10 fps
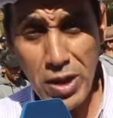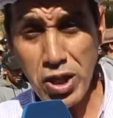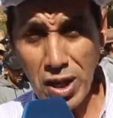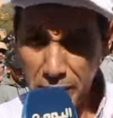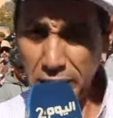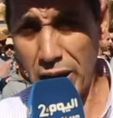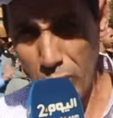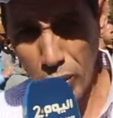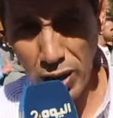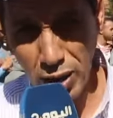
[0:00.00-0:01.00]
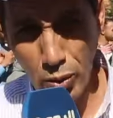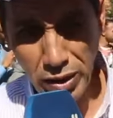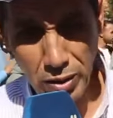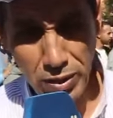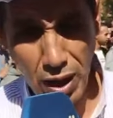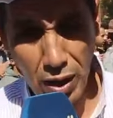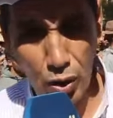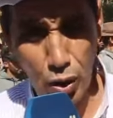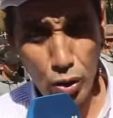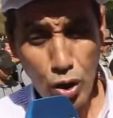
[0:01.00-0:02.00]
ماشي لمنح رواتب
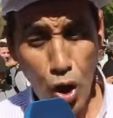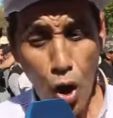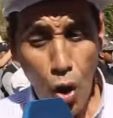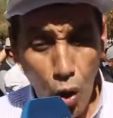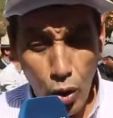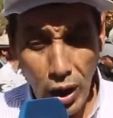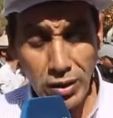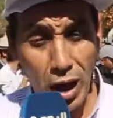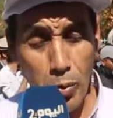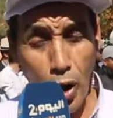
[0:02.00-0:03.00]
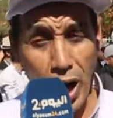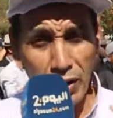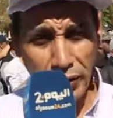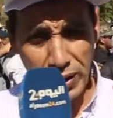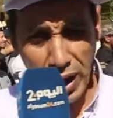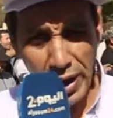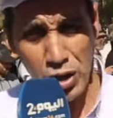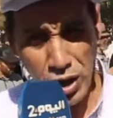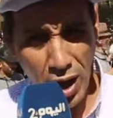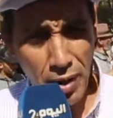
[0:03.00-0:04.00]
التقاعد وكنطالبوا حد في
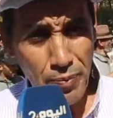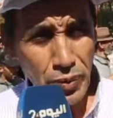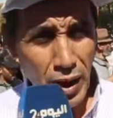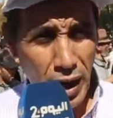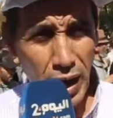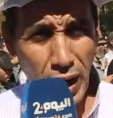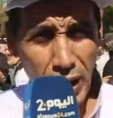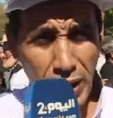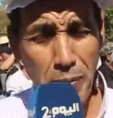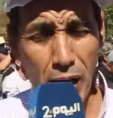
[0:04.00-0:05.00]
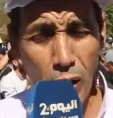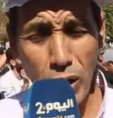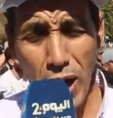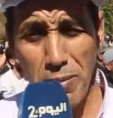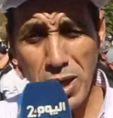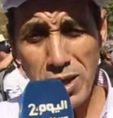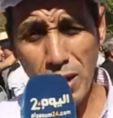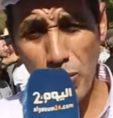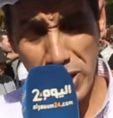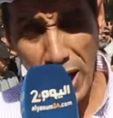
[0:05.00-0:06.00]
الدرجه آه، الرابعه والخامسه
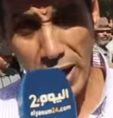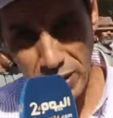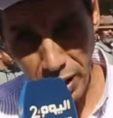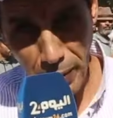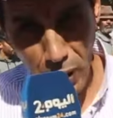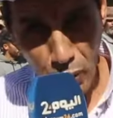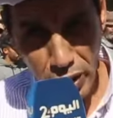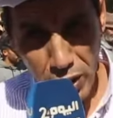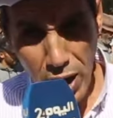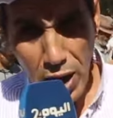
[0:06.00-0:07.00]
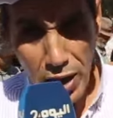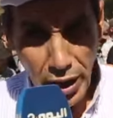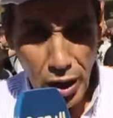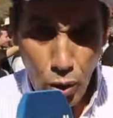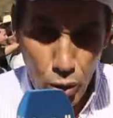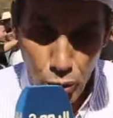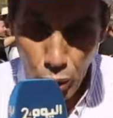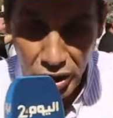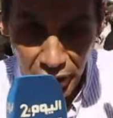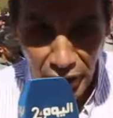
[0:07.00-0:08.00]
المساعد التربوي يعني
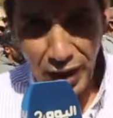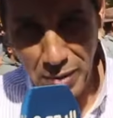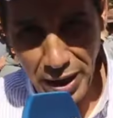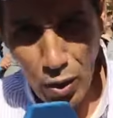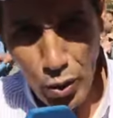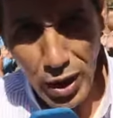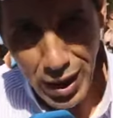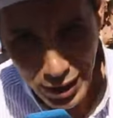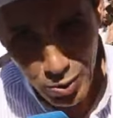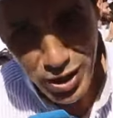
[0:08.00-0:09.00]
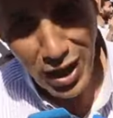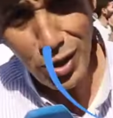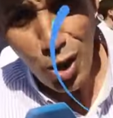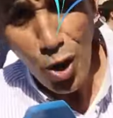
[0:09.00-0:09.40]
والترفيع المعنويه لهذا المساعد